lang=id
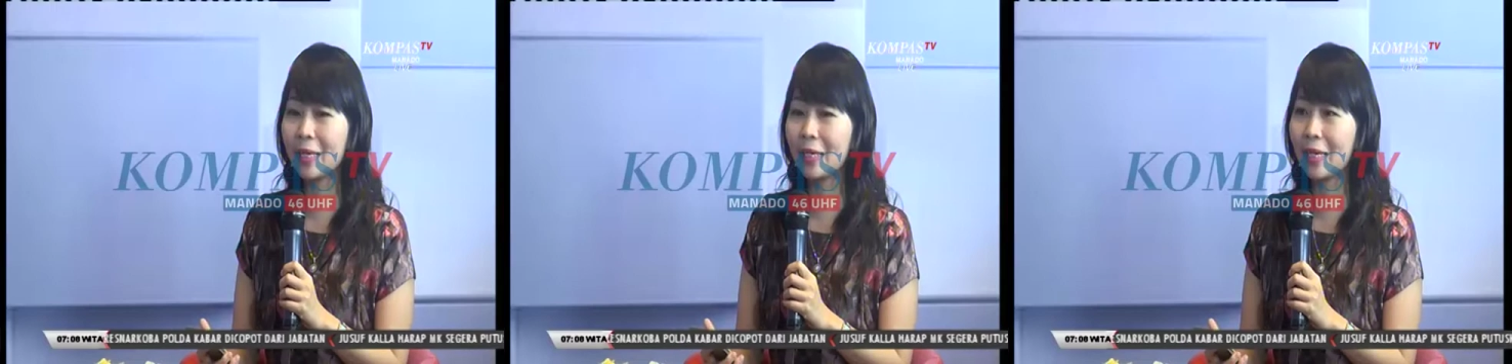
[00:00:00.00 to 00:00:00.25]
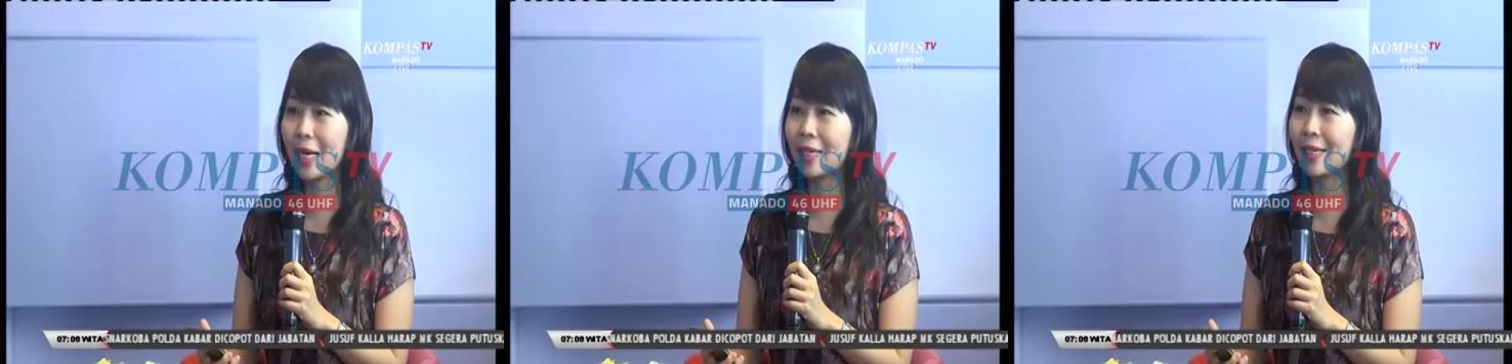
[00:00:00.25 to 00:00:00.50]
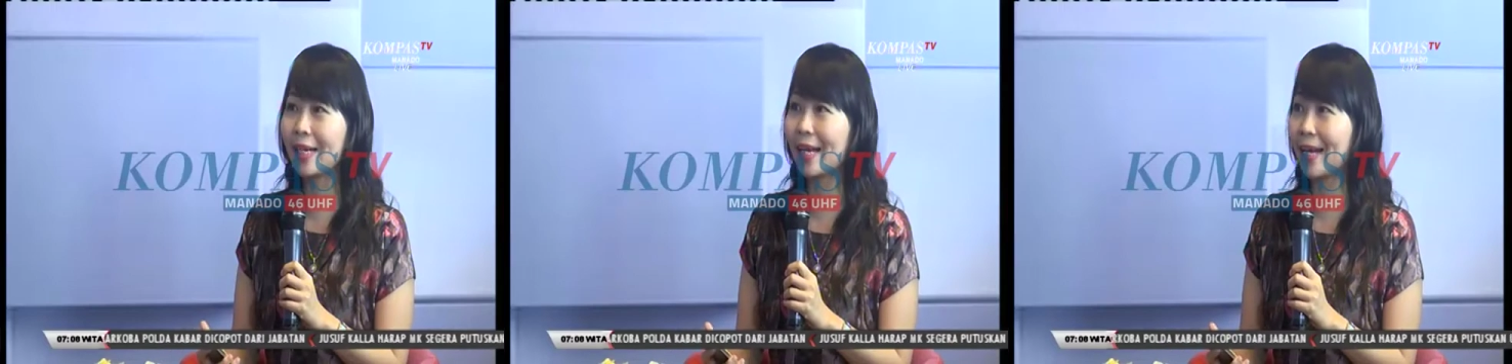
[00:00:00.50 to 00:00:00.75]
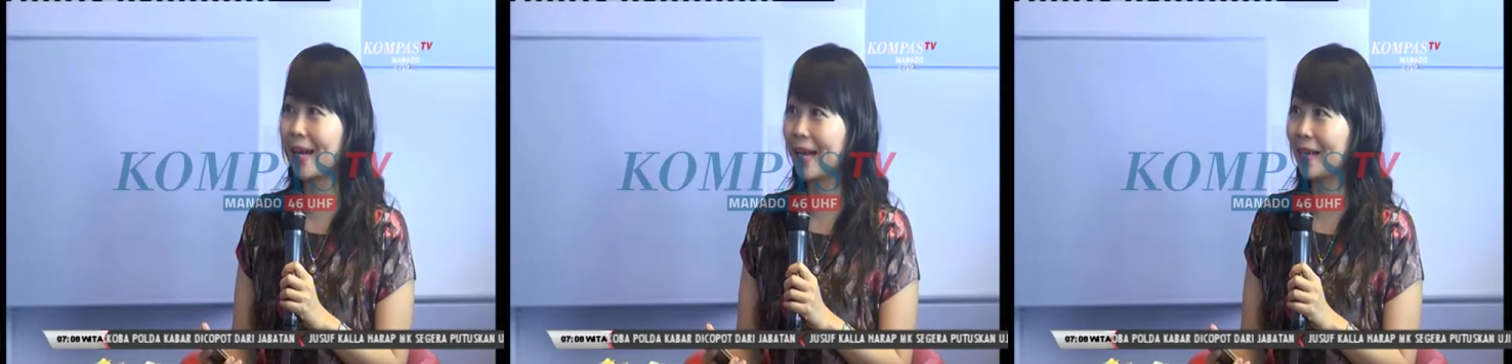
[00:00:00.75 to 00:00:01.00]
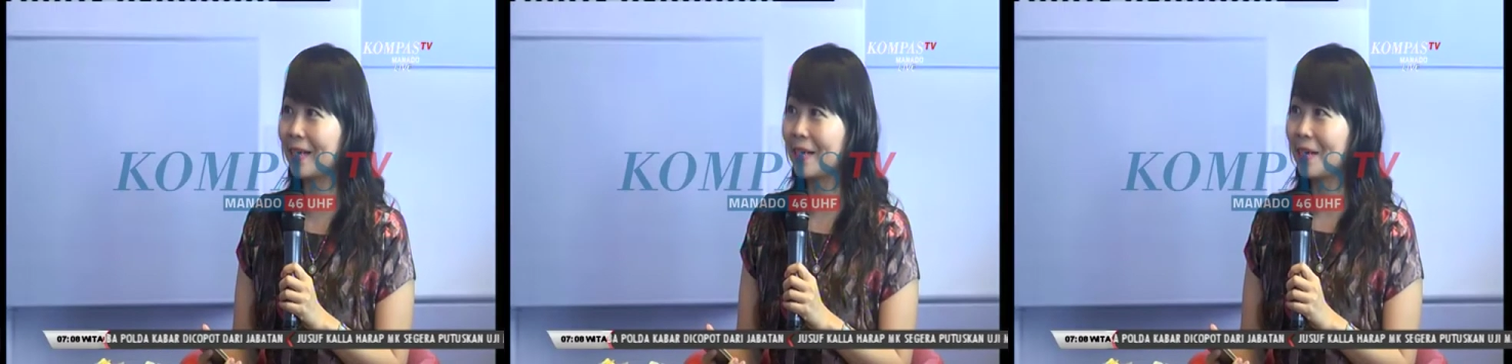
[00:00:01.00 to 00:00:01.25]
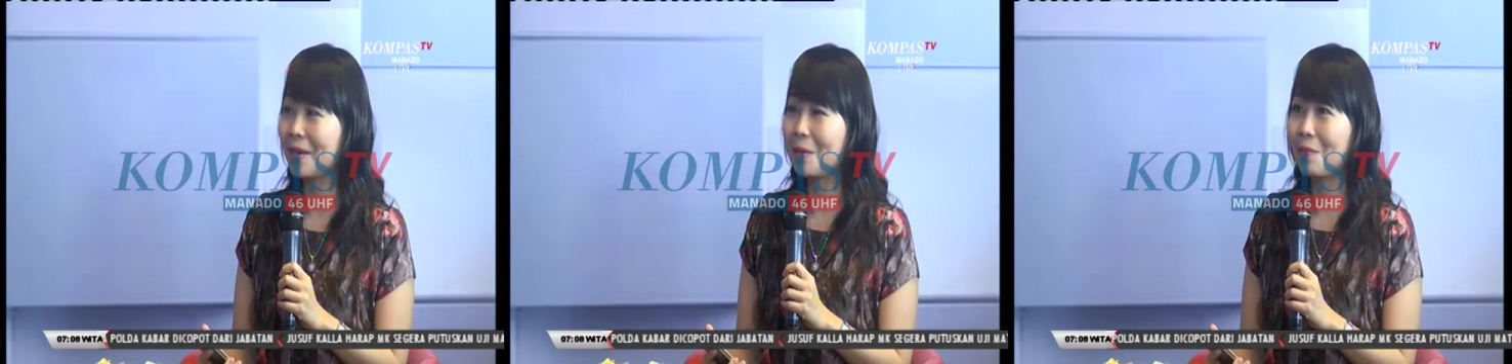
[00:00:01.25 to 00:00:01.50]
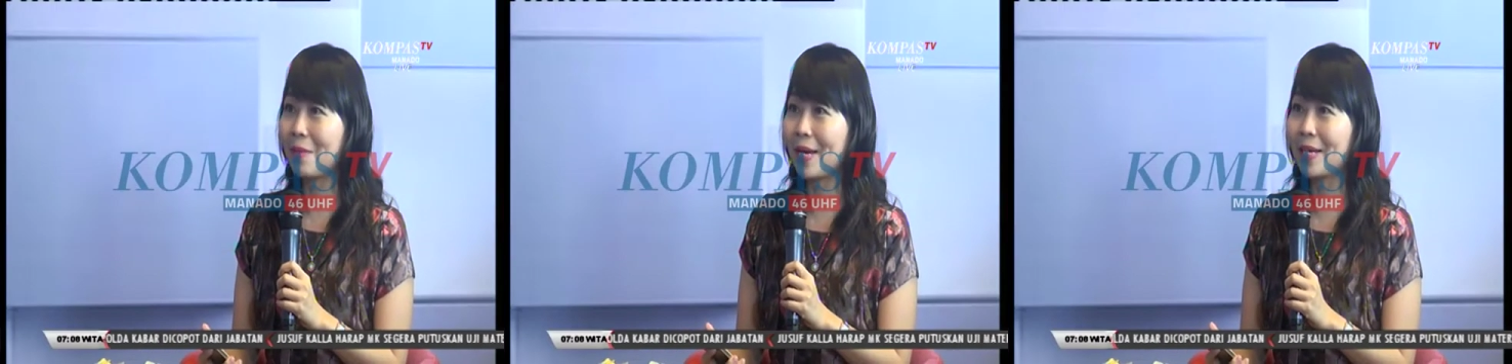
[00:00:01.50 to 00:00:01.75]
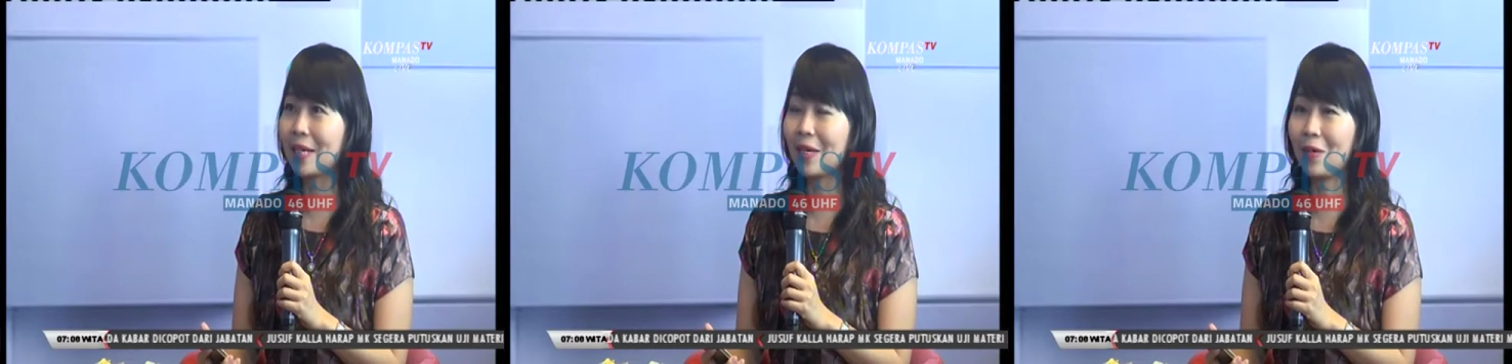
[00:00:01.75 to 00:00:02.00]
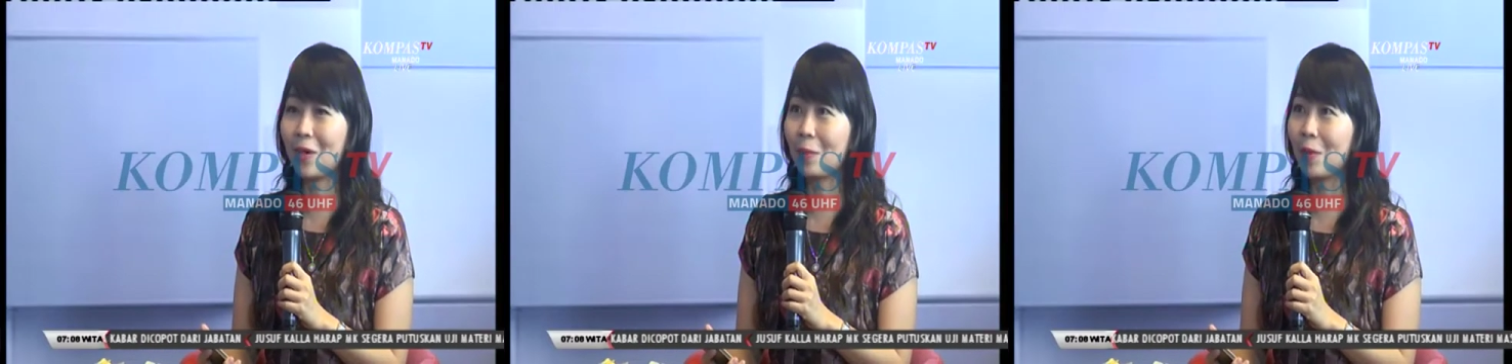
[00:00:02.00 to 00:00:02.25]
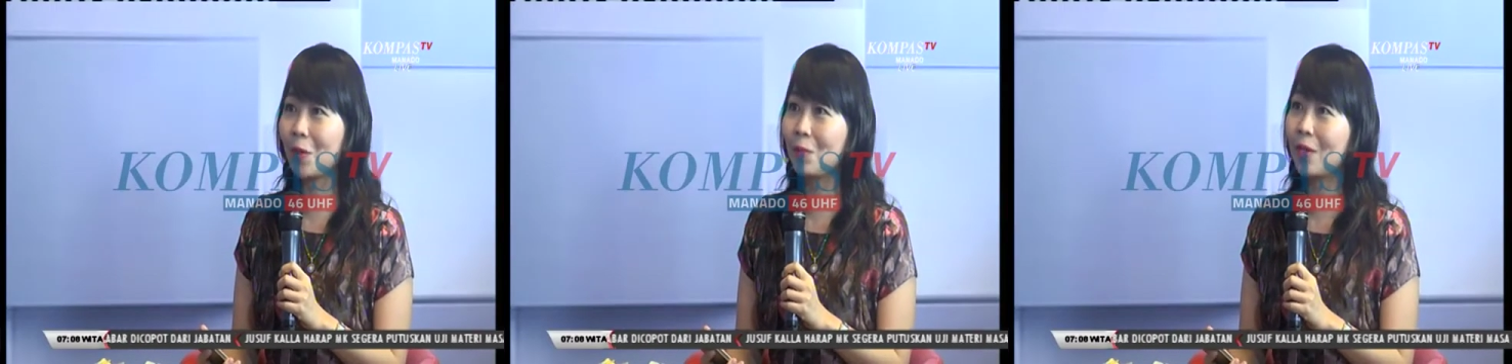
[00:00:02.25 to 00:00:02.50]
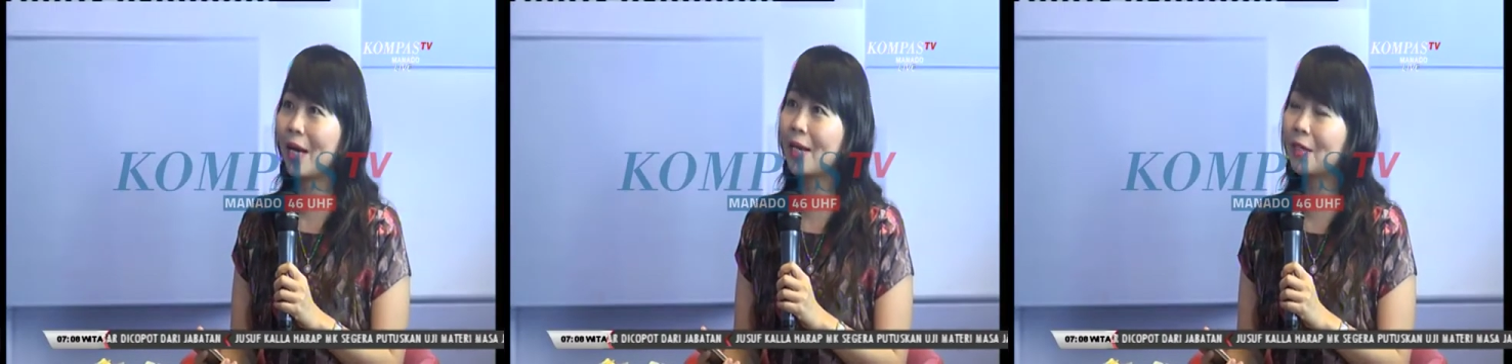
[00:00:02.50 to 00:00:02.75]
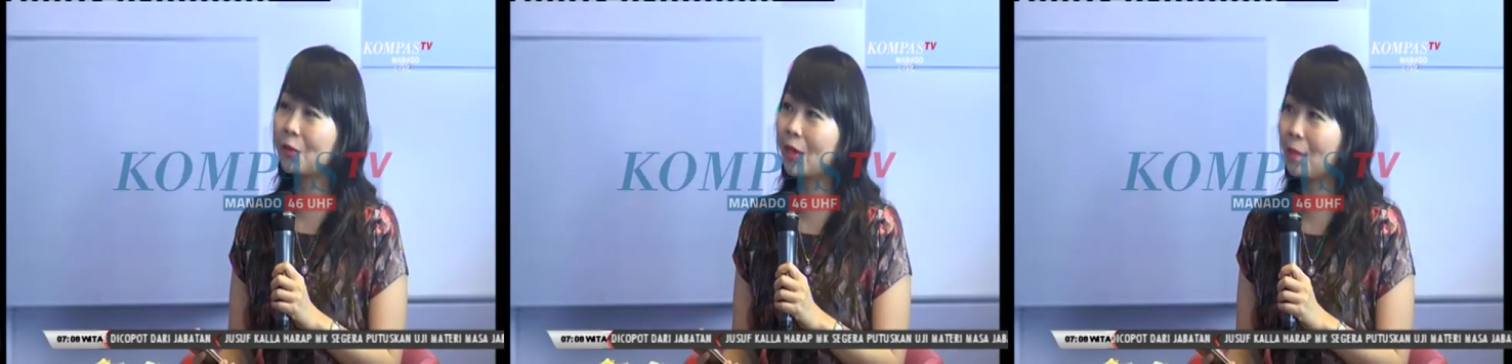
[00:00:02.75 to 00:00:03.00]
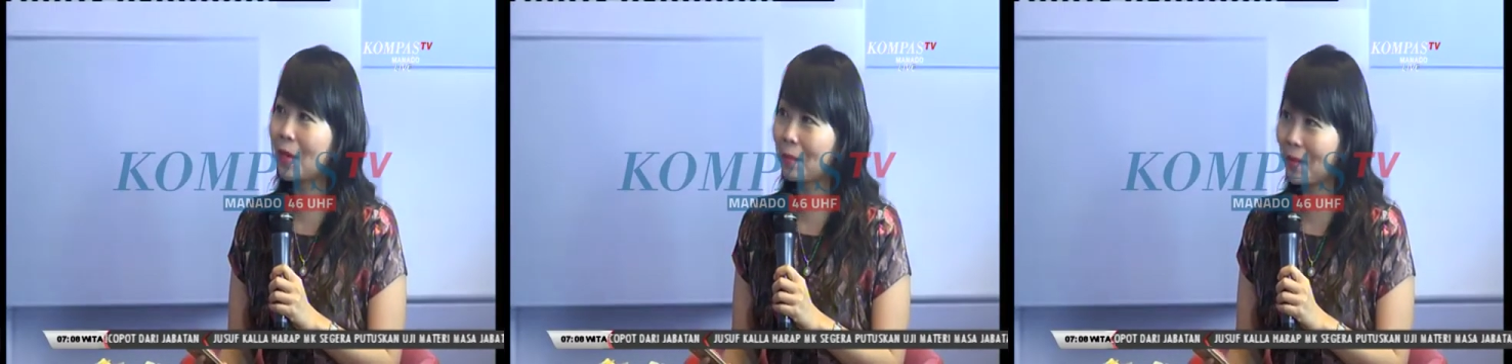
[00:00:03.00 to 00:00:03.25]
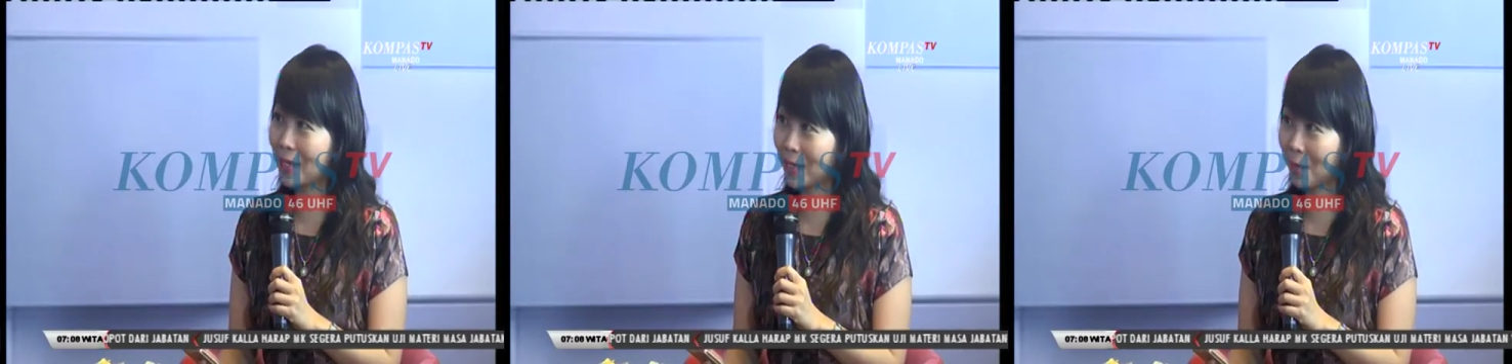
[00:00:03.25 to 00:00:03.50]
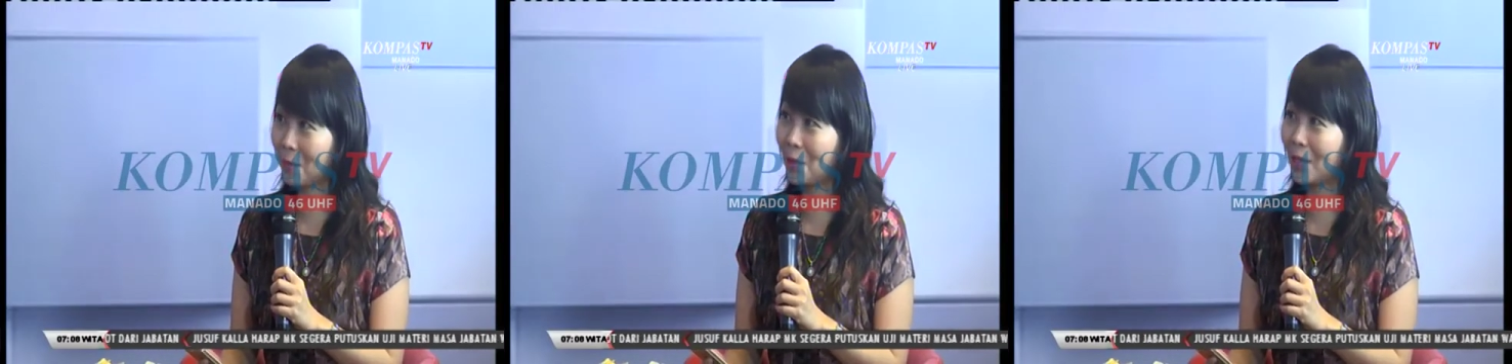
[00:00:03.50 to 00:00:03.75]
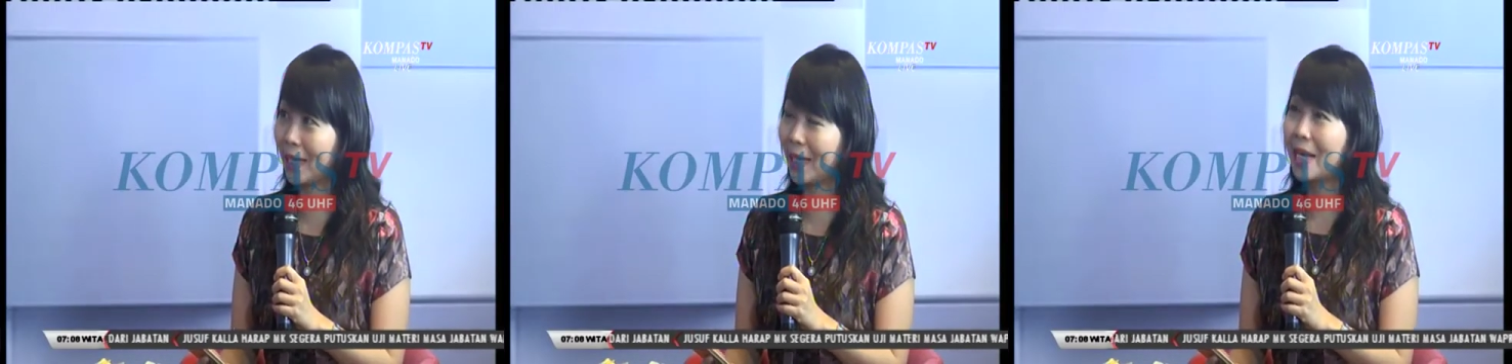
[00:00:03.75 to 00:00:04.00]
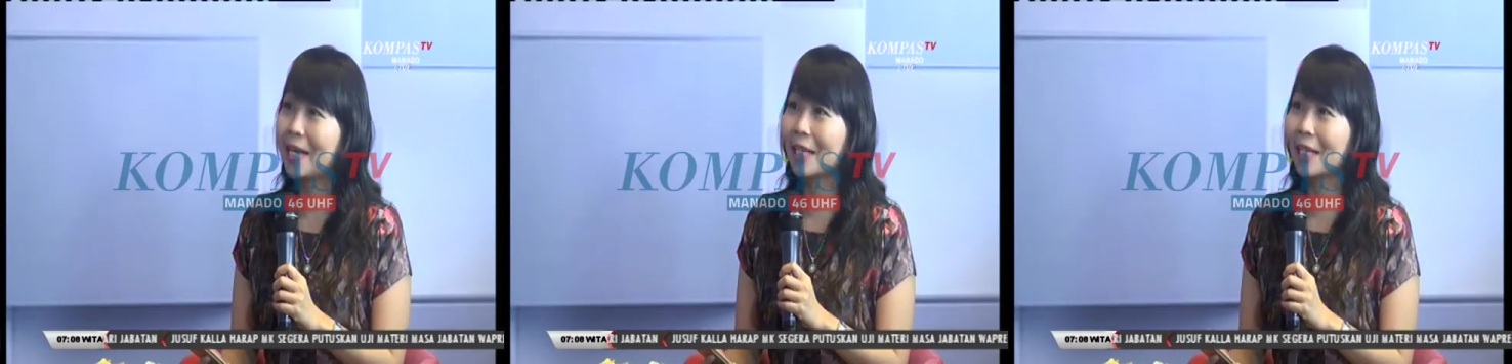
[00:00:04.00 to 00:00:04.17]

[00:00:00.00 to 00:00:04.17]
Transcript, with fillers: dengan kelereng. Main kalau orang Belanda bilang ada juga bak-bak sembunyi.